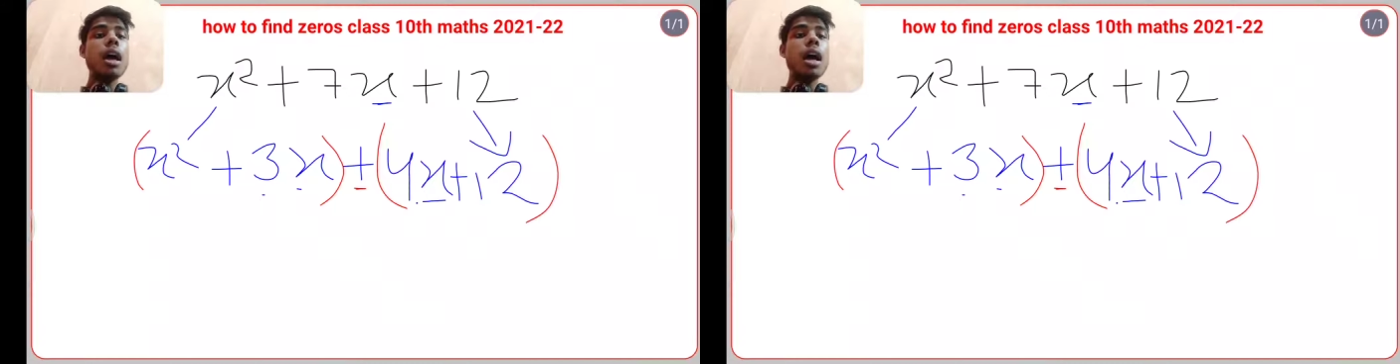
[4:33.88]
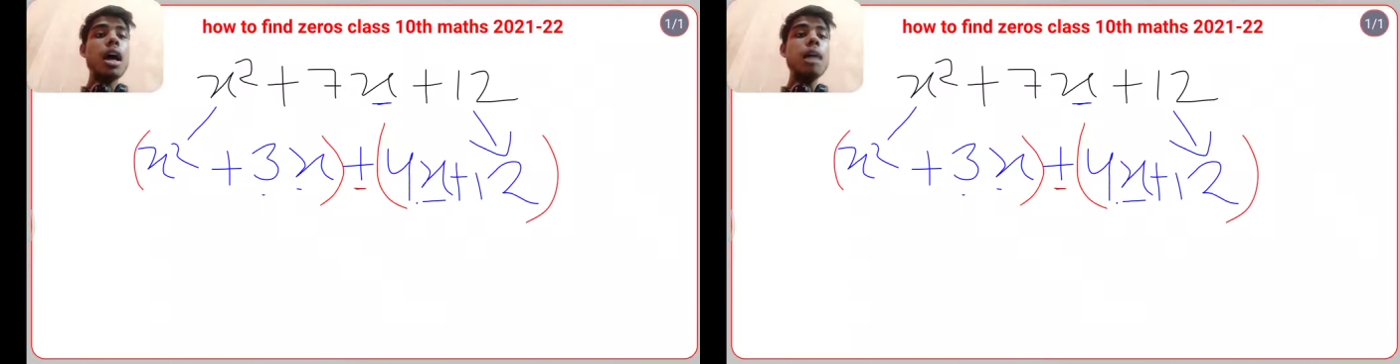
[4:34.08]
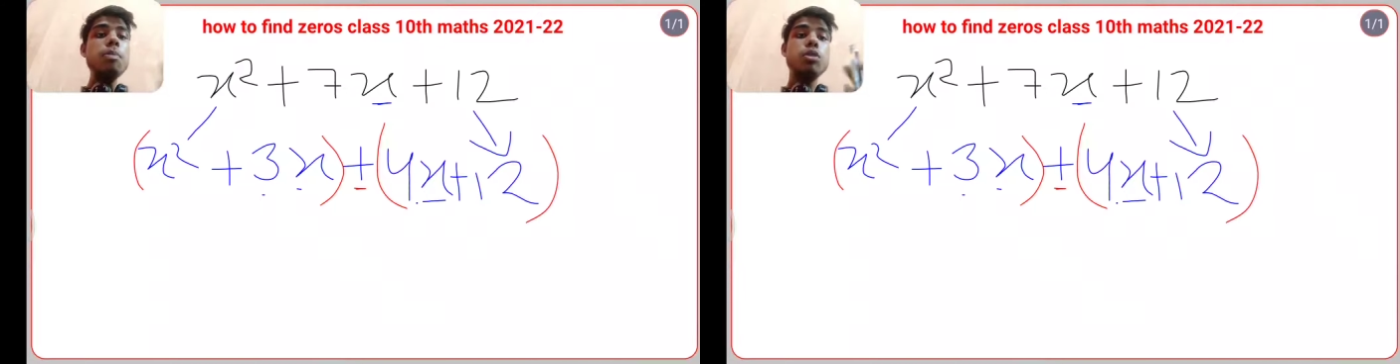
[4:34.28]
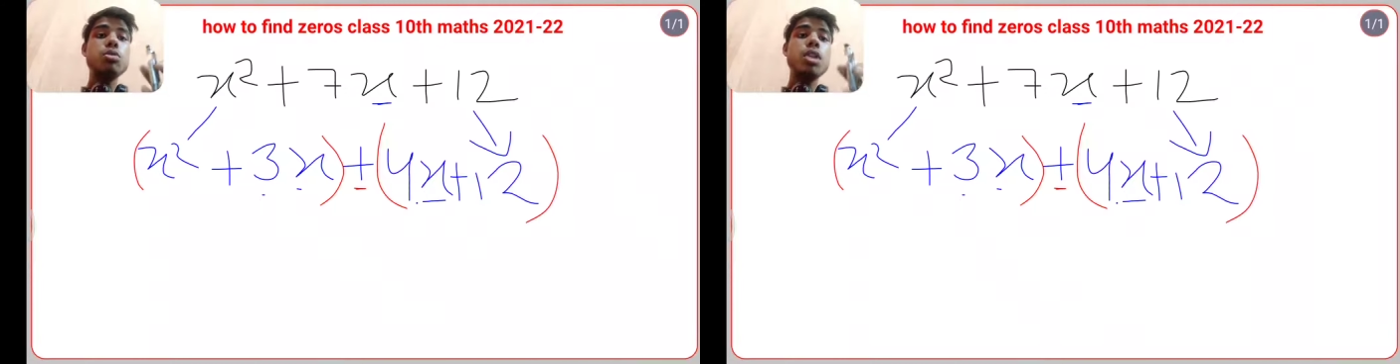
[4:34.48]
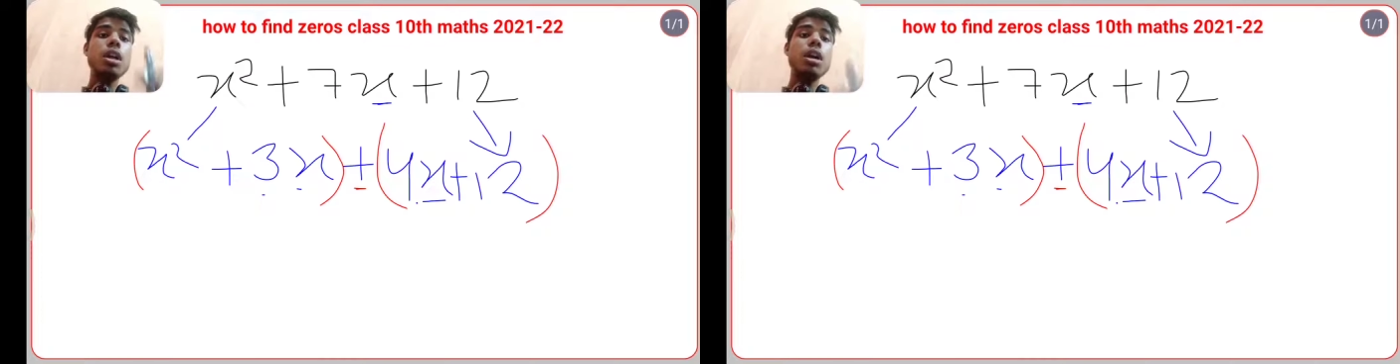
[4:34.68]
अब
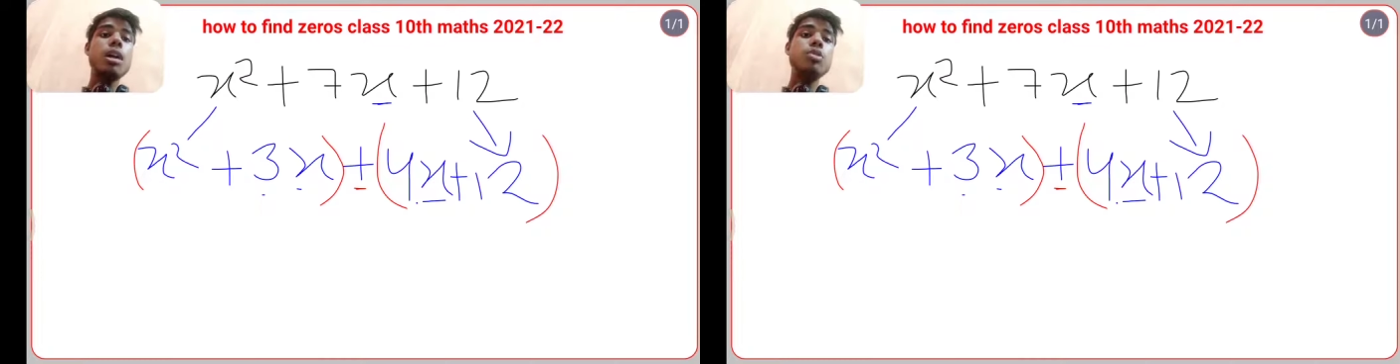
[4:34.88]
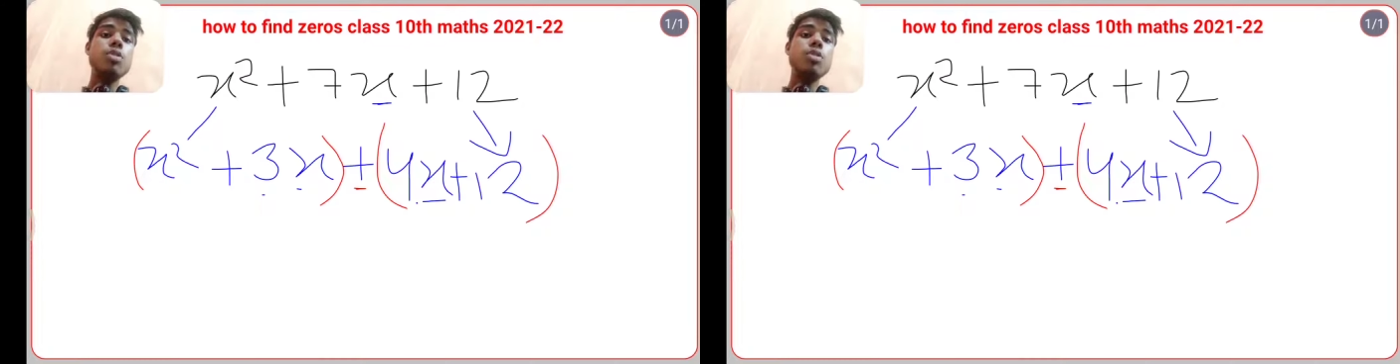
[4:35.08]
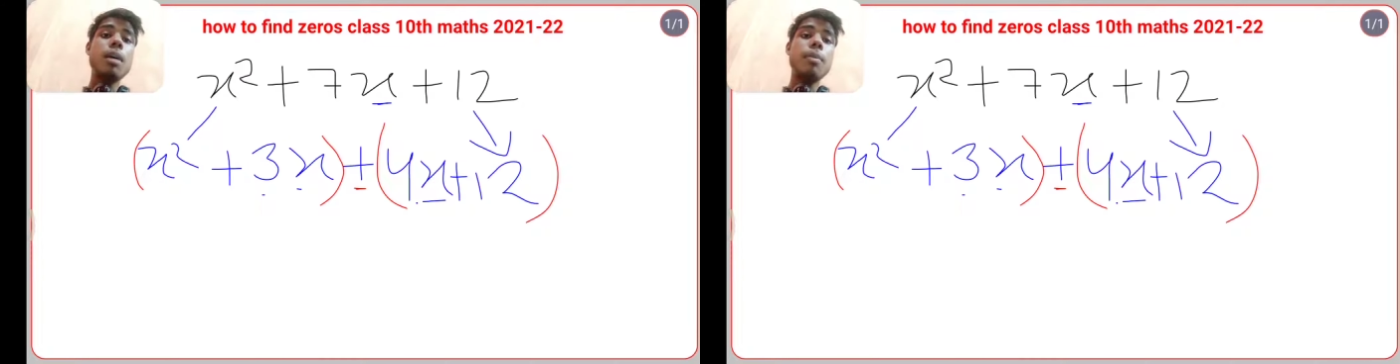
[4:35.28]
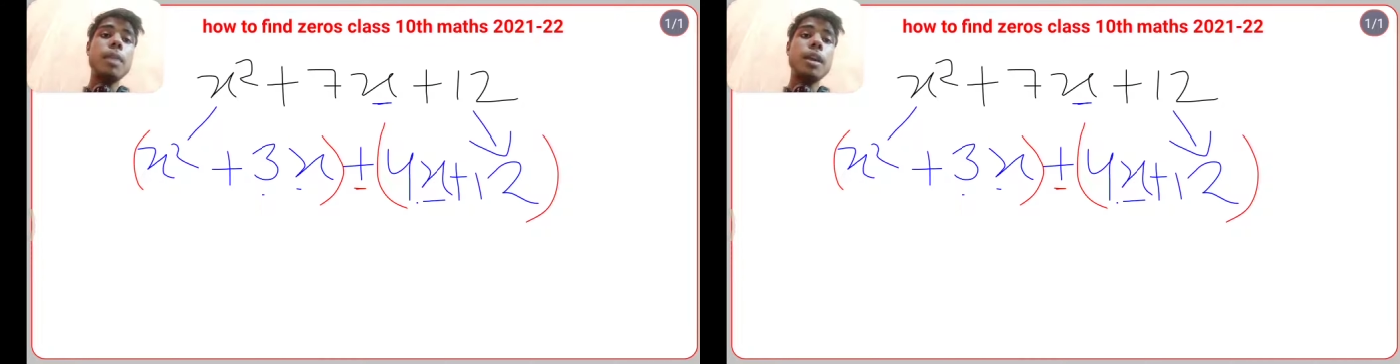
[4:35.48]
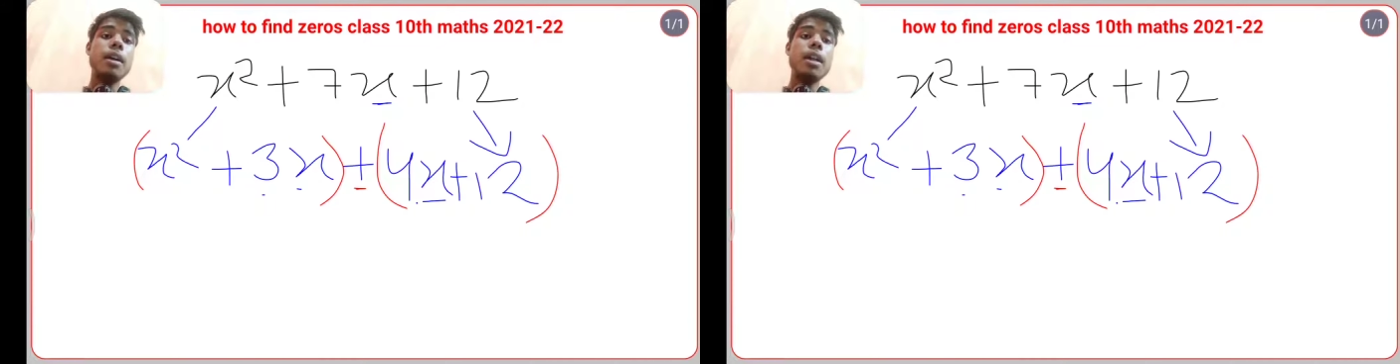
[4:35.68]
दूसरा काम जो
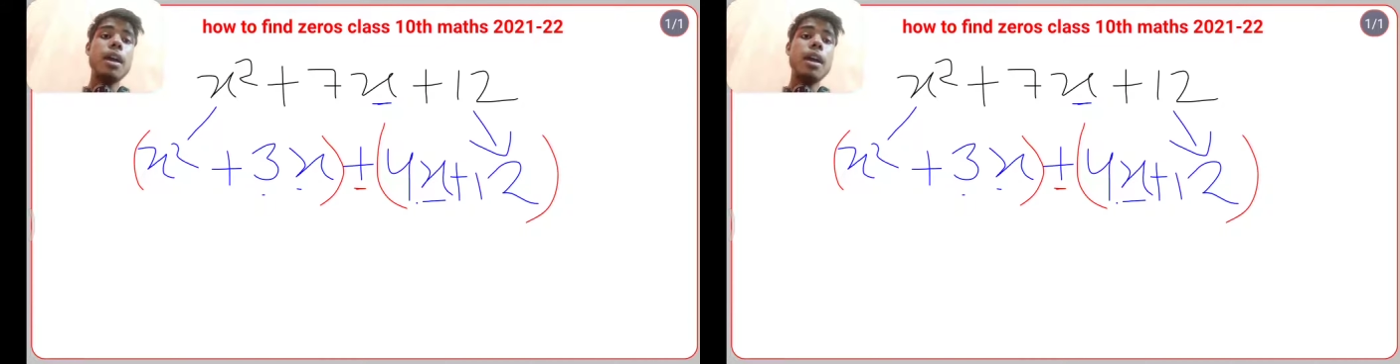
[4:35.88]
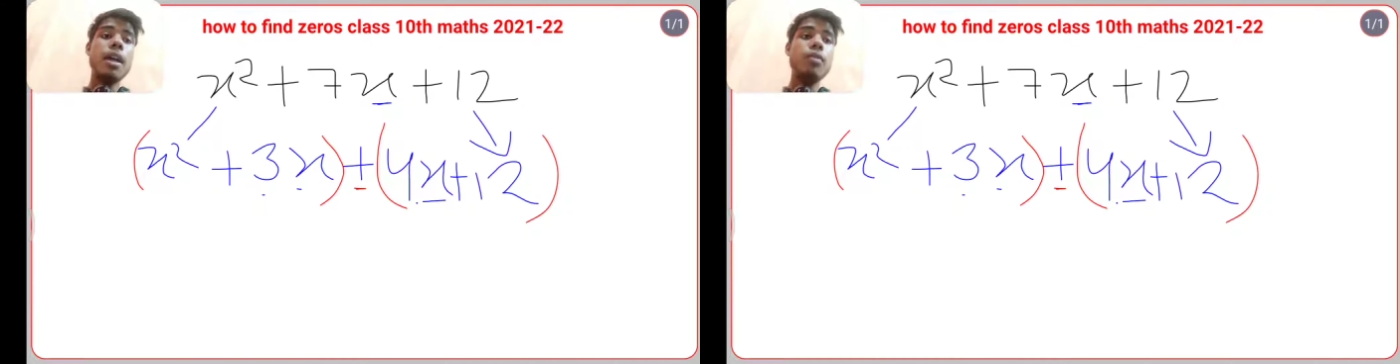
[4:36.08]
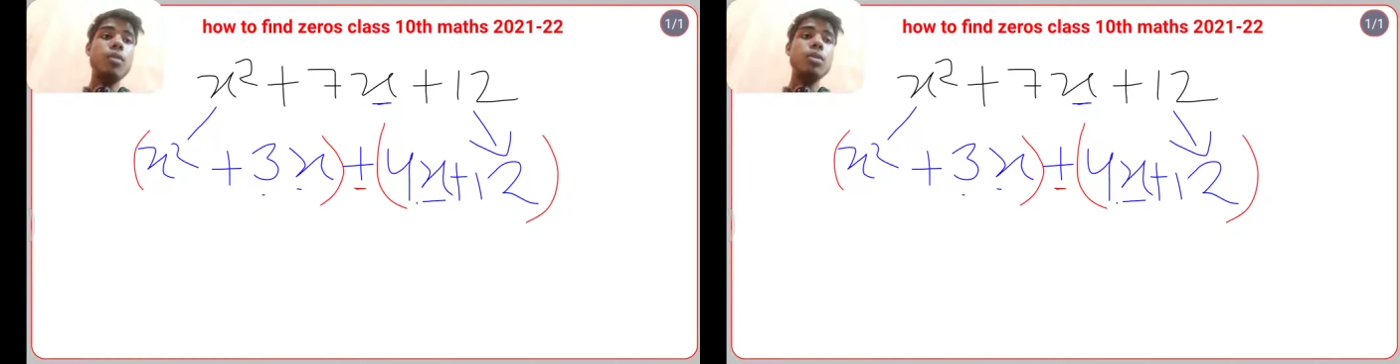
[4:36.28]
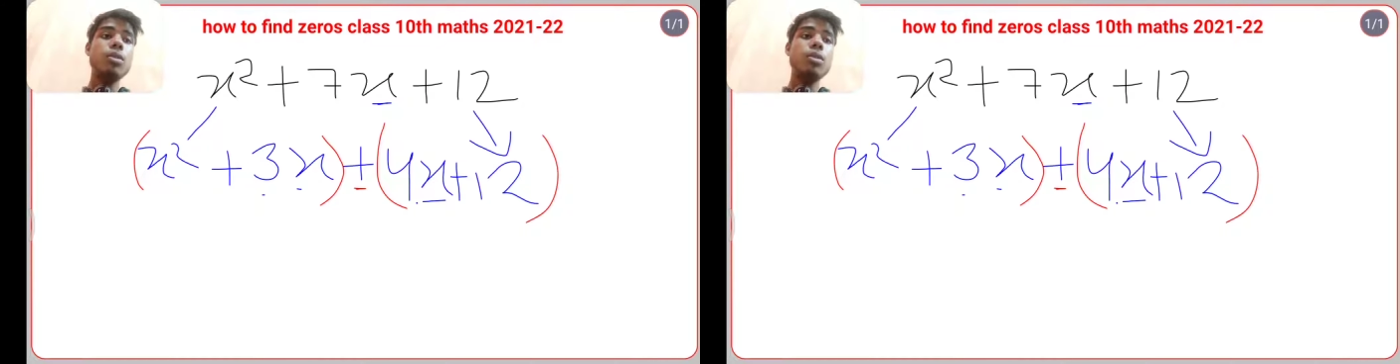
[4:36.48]
आपने करना है वो